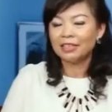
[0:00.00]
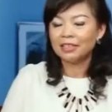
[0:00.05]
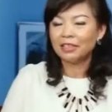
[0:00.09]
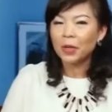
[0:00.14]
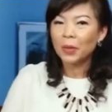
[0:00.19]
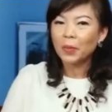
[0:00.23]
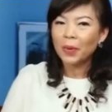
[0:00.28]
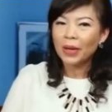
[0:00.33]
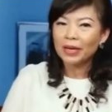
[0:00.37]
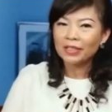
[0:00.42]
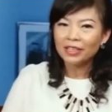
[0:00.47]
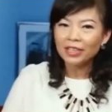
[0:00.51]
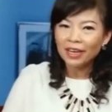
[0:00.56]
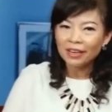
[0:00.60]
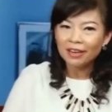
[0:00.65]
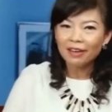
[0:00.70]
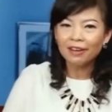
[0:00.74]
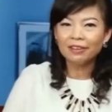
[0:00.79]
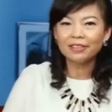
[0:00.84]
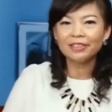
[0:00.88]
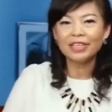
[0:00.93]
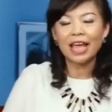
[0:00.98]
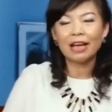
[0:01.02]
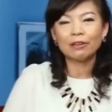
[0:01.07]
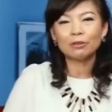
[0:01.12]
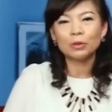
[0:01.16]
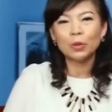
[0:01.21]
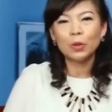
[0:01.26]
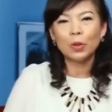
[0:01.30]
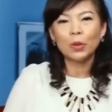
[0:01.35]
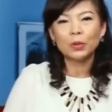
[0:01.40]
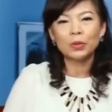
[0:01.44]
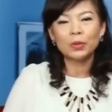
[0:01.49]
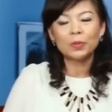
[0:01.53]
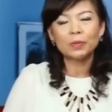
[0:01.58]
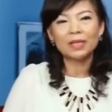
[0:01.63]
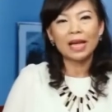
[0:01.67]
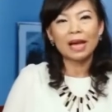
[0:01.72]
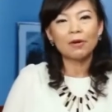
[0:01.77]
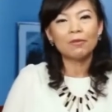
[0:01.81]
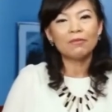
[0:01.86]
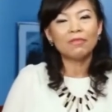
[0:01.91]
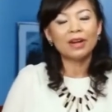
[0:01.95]
À, những thói quen rất là đơn giản thôi chúng
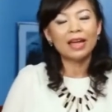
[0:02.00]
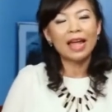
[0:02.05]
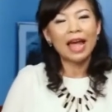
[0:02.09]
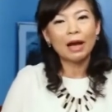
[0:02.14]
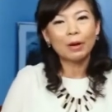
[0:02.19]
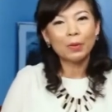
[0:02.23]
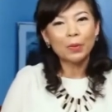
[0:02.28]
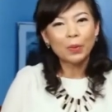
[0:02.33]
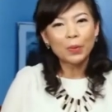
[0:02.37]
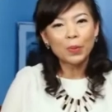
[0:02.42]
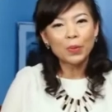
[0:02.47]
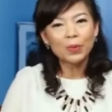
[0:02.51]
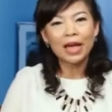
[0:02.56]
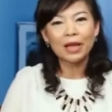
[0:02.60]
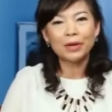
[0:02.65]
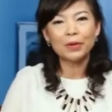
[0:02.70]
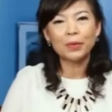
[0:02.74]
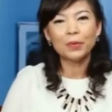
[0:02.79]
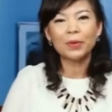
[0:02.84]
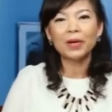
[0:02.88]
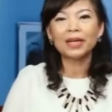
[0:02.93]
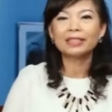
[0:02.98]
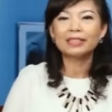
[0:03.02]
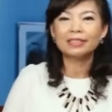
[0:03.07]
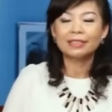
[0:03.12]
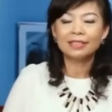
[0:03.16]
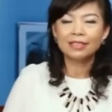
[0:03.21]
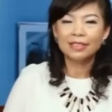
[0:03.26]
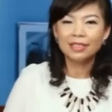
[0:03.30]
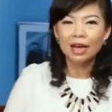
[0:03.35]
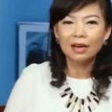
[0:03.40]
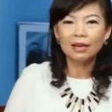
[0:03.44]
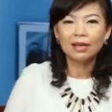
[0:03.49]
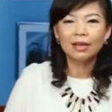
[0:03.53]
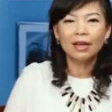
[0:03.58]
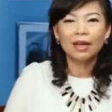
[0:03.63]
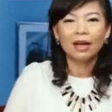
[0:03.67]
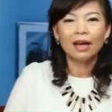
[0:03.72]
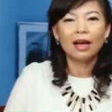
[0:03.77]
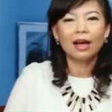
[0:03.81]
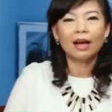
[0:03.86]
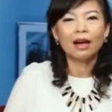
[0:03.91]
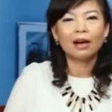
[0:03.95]
ta cũng phải ăn uống đầy đủ các dưỡng chất
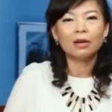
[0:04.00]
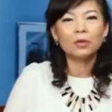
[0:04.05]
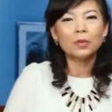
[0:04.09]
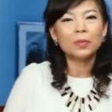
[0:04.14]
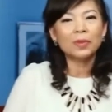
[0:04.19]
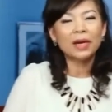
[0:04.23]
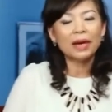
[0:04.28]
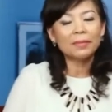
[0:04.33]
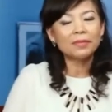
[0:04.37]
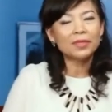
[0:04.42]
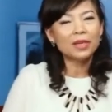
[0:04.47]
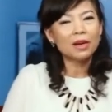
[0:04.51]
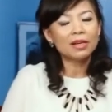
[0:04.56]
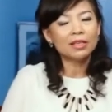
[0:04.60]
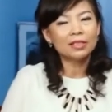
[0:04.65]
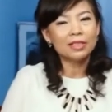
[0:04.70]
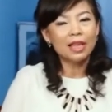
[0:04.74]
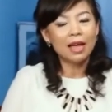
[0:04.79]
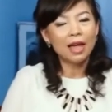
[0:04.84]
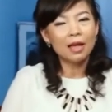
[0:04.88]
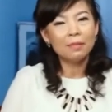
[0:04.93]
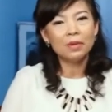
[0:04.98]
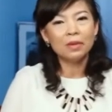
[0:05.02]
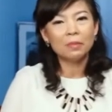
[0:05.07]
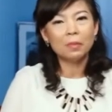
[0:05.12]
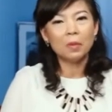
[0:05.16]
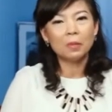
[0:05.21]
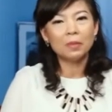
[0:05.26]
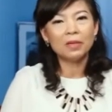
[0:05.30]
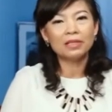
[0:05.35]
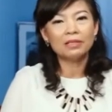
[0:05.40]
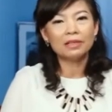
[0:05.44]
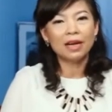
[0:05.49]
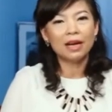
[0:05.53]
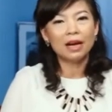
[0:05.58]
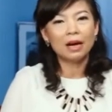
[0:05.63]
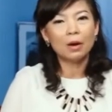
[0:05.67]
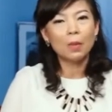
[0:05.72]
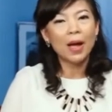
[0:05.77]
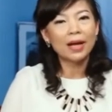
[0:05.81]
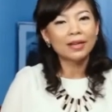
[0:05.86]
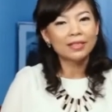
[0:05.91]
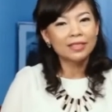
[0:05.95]
à, cung cấp cho cơ thể mình một lượng
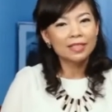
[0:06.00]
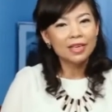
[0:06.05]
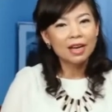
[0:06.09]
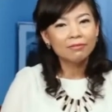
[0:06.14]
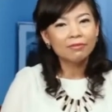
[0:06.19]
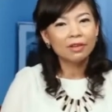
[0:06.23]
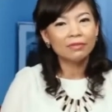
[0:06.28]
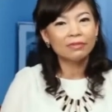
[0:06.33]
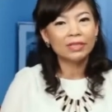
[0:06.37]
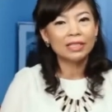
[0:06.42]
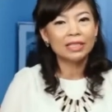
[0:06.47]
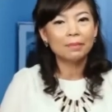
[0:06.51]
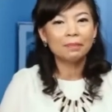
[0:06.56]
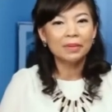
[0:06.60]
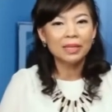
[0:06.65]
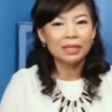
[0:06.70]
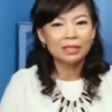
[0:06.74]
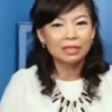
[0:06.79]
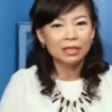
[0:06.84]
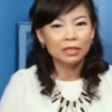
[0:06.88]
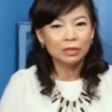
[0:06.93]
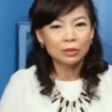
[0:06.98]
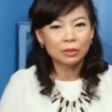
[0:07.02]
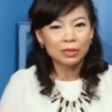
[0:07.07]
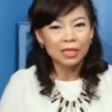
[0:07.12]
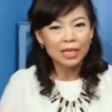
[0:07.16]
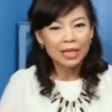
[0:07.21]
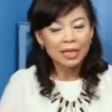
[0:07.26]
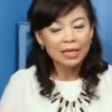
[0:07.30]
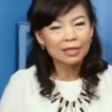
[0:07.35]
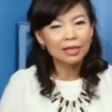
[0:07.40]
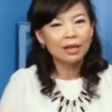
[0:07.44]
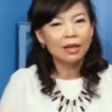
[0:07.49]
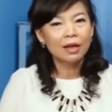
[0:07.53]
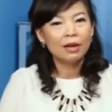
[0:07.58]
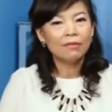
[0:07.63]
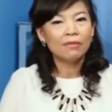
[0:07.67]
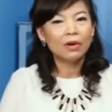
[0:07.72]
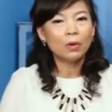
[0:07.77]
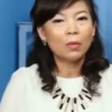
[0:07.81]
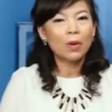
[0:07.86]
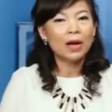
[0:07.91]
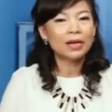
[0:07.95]
à, khoáng chất và vitamin cần thiết
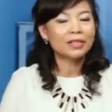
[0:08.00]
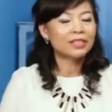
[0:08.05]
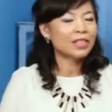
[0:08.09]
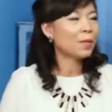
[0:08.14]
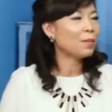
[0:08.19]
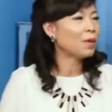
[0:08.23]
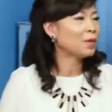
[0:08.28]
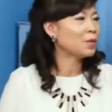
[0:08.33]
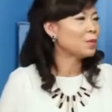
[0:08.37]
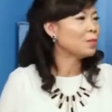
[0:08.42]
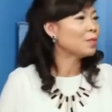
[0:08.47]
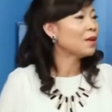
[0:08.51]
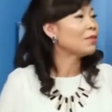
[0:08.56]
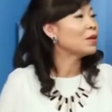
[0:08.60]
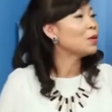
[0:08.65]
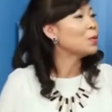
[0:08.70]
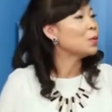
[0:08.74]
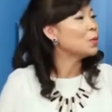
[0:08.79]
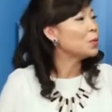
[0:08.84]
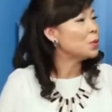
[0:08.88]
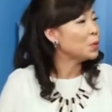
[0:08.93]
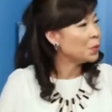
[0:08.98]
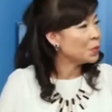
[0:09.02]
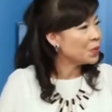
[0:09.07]
và quan trọng là chúng ta phải ngủ